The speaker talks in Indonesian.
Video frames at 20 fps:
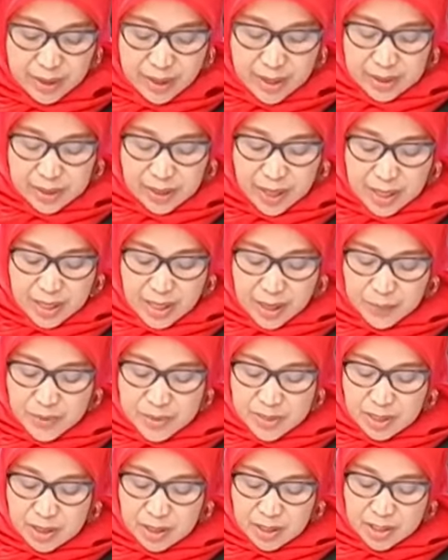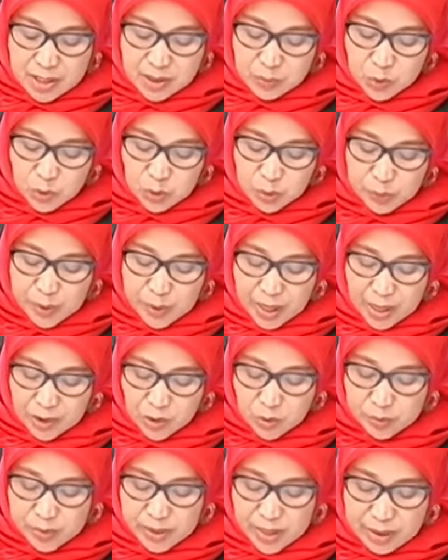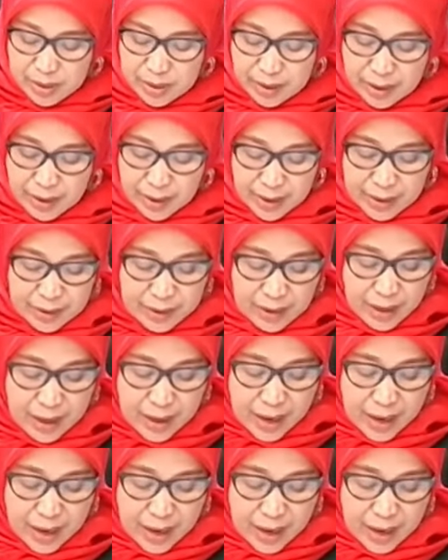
Terhadap pesan tersebut, pengadu menanyakan